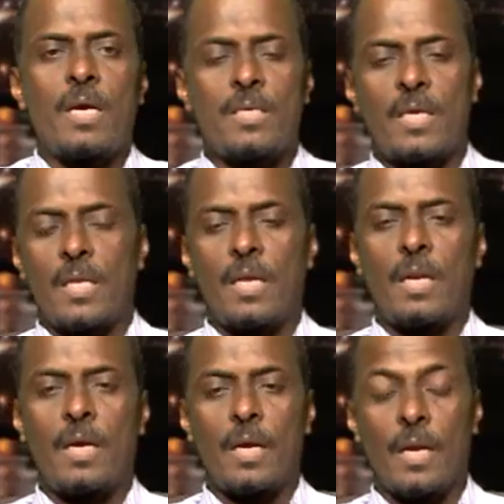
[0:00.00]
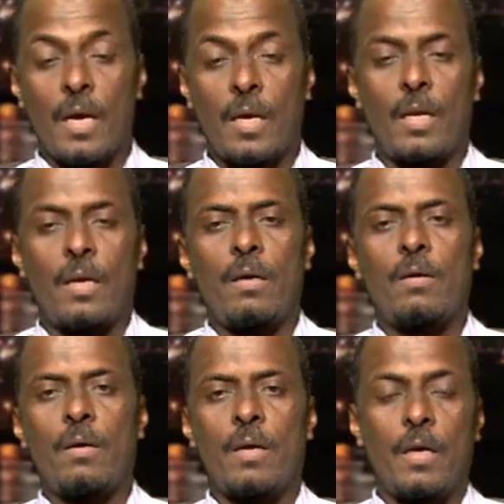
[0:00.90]
الزيادة الأخيرة
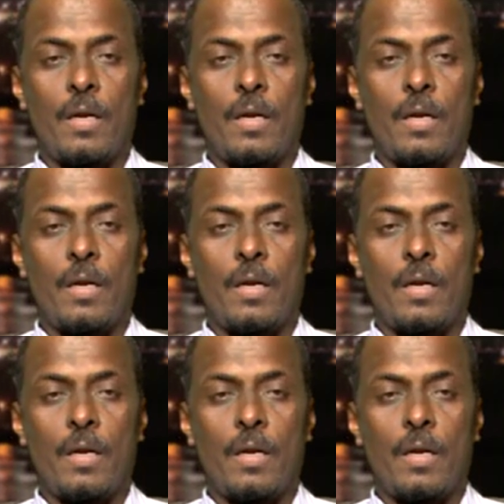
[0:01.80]
آه،